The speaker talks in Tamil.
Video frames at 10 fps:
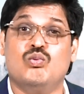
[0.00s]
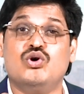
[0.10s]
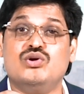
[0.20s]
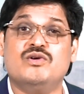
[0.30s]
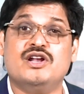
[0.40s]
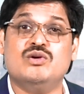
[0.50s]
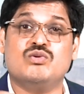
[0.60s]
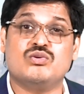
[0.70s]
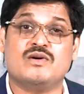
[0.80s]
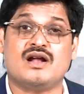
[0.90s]
ஒருவரில்
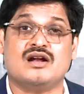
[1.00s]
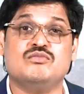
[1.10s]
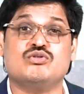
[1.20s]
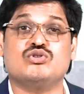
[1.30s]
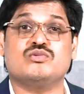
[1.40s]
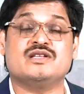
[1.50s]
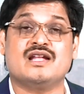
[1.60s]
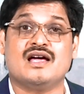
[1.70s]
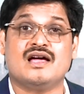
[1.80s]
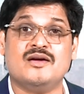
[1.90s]
ஒருவர் அன்பு
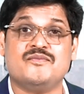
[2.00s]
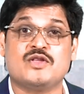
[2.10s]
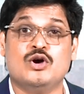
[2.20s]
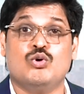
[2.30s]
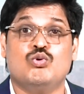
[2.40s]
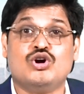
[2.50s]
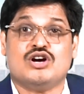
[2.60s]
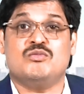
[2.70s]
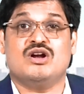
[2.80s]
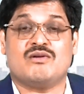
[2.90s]
கூறுவதில்
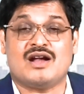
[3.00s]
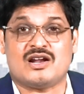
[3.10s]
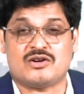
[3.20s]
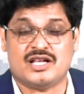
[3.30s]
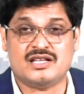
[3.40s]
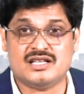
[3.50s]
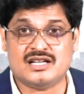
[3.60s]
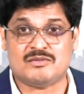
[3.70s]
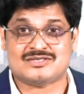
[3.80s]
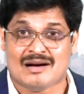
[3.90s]
ஊக்கம் உள்ளவர்களாக இருக்கும் எது எது
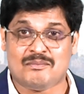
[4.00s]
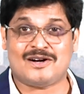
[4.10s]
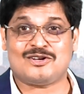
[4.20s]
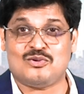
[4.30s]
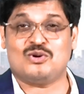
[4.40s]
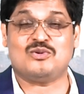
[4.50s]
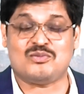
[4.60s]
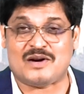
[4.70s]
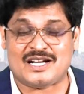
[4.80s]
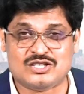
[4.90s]
நம்ம சாப்பாட்டுக்கு
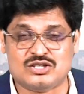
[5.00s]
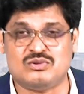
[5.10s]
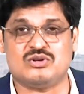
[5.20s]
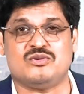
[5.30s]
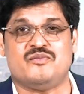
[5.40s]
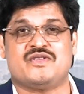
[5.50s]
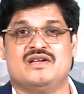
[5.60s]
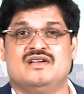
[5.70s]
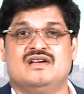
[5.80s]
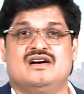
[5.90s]
ஓடுவோம் பணத்துக்கு ஓடுவோம்
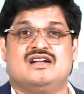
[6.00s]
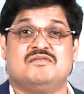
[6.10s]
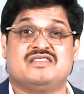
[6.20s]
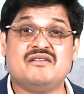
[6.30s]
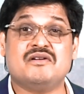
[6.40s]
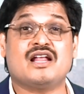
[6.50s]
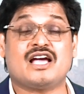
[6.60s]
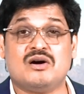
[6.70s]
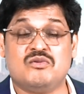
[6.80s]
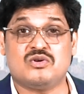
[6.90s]
நம்ம
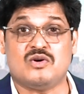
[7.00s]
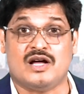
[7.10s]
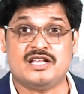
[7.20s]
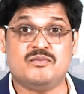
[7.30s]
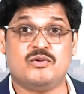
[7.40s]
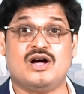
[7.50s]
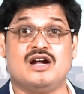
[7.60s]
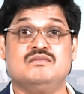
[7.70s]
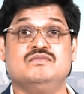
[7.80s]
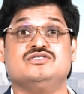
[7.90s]
தேவைகளுக்காக ஓடுவோம் அதே போல்
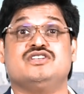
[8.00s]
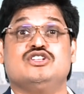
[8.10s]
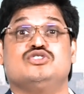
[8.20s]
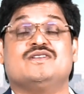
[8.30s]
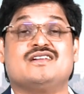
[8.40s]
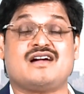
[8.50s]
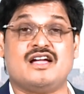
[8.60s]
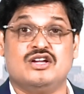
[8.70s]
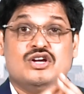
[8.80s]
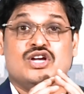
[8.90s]
அன்பு
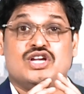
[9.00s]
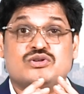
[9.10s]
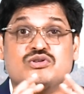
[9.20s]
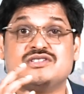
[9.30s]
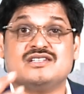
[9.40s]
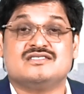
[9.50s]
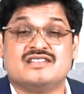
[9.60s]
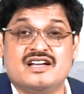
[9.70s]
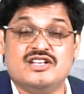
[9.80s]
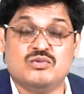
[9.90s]
செலுத்துவதற்காய் இன்னொருத்தரை
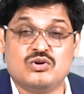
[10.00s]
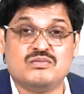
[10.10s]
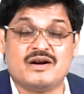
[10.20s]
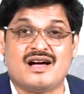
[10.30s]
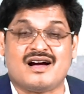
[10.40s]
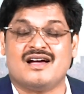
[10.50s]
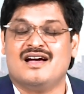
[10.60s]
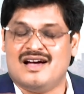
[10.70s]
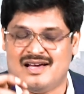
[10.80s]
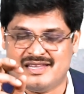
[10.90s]
தேடி ஓடும்படியாக
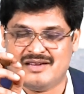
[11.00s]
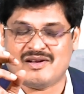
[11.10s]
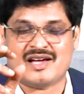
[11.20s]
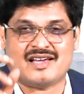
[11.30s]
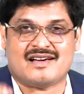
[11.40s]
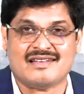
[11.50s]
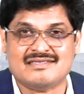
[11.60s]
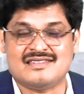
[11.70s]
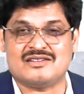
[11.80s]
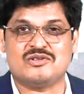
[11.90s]
தேவனாகிய
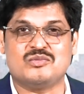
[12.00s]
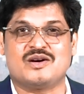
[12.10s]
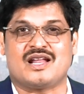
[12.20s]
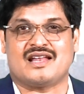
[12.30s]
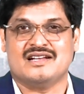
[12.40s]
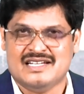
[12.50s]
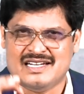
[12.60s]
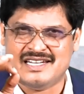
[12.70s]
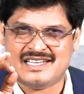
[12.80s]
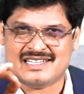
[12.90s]
கத்தர் விரும்புகிறார்
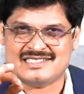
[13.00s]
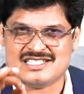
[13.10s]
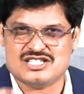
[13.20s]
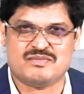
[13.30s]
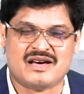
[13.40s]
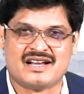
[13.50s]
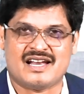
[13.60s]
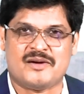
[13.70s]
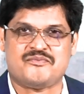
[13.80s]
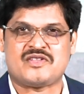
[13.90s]
இன்றைக்கி அதை செஞ்சு
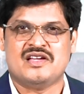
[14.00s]
பாருங்களேன்